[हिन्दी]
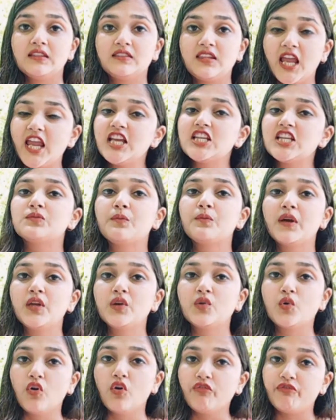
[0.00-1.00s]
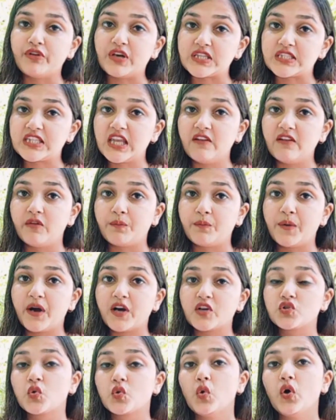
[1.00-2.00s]
23 मई को फिर से
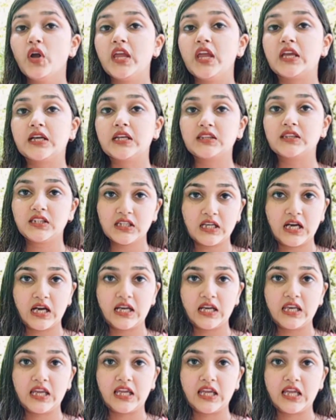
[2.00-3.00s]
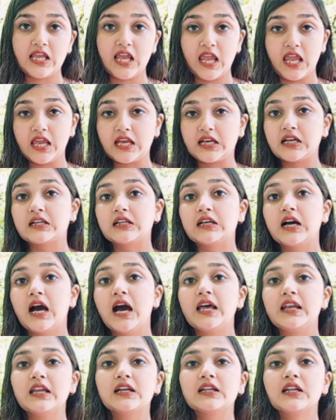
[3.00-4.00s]
विपक्ष को एकत्र करने के लिए एक
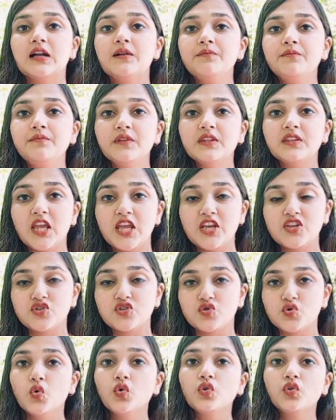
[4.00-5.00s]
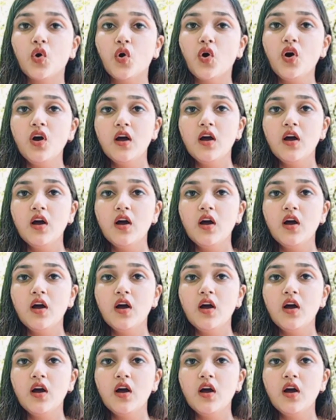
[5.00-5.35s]
कार्यक्रम 23 जून को